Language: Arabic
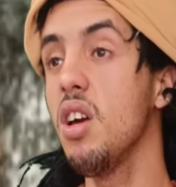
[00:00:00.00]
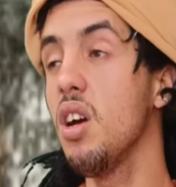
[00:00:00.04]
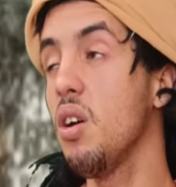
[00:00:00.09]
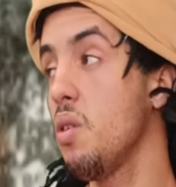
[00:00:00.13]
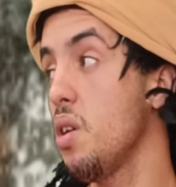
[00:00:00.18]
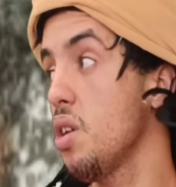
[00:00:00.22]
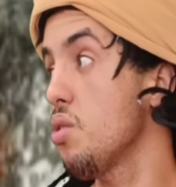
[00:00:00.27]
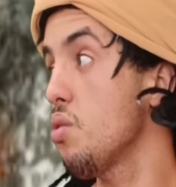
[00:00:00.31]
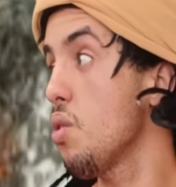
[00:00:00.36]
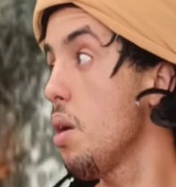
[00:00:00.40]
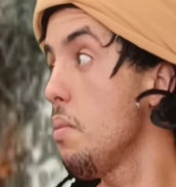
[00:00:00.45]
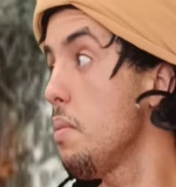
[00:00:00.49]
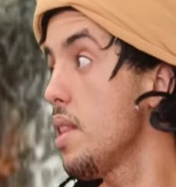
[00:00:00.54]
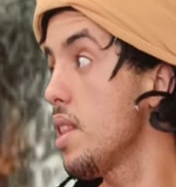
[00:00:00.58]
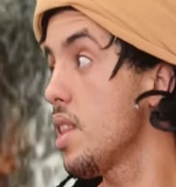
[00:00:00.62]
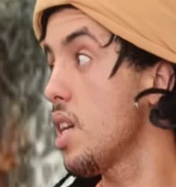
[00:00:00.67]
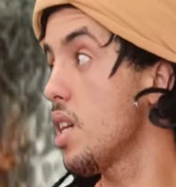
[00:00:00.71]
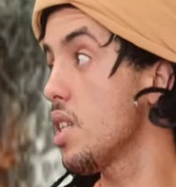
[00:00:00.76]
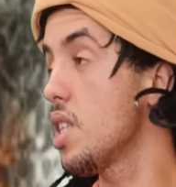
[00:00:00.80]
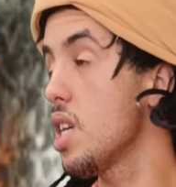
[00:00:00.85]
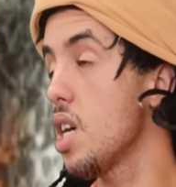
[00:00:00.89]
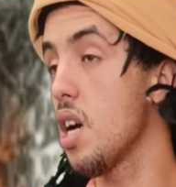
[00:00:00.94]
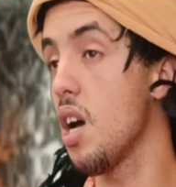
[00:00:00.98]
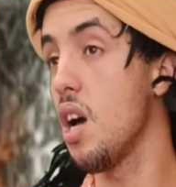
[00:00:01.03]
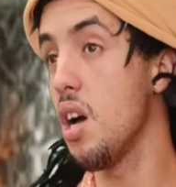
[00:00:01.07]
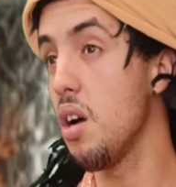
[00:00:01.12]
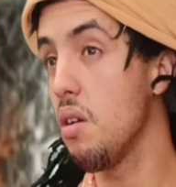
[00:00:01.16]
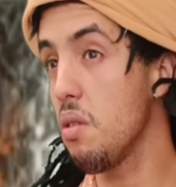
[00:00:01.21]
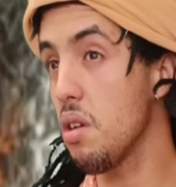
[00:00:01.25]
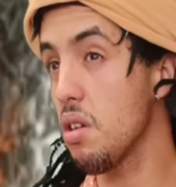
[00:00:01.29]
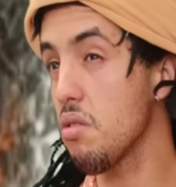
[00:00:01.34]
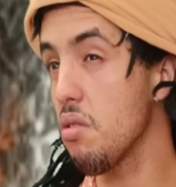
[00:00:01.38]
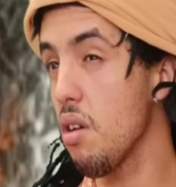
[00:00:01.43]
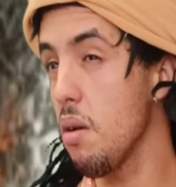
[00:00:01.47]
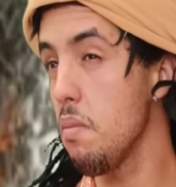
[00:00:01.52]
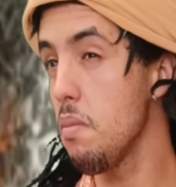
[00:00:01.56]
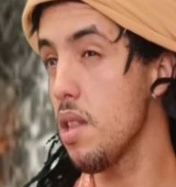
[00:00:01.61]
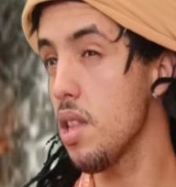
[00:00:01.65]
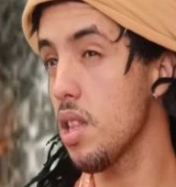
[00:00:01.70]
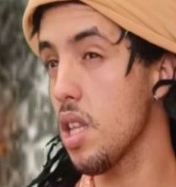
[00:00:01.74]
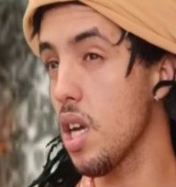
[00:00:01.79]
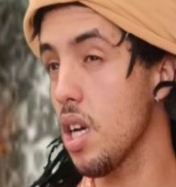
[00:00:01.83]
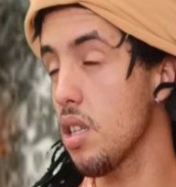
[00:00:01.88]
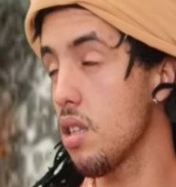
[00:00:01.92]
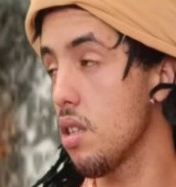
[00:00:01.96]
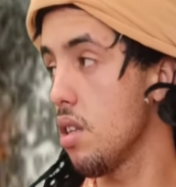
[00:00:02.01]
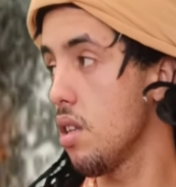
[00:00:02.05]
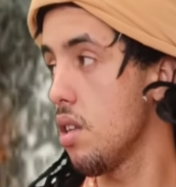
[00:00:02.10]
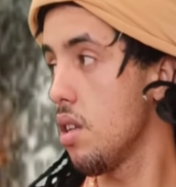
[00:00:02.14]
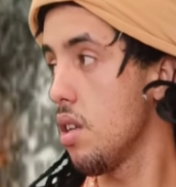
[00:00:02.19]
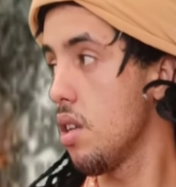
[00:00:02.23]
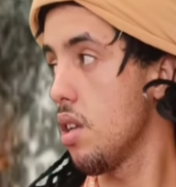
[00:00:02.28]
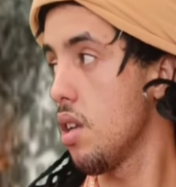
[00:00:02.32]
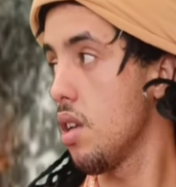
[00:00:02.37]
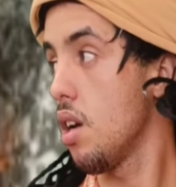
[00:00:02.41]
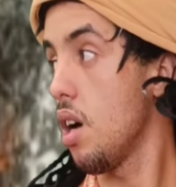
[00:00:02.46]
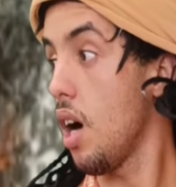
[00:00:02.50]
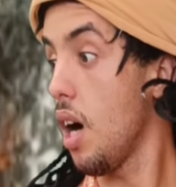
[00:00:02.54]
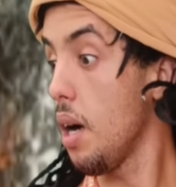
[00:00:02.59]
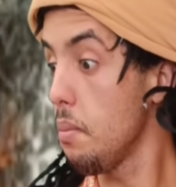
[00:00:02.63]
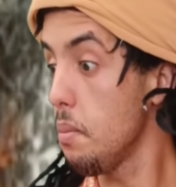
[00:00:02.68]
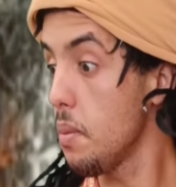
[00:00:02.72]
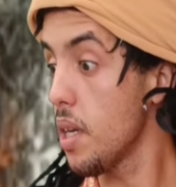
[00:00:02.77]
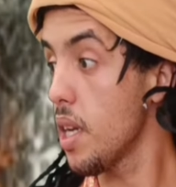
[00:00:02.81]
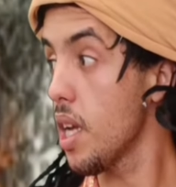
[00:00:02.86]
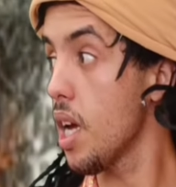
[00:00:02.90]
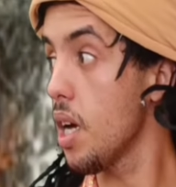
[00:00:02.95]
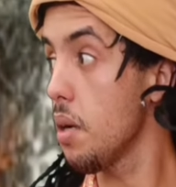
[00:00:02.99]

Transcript: وحدو عمل تحت وحدو عمل تحت عمري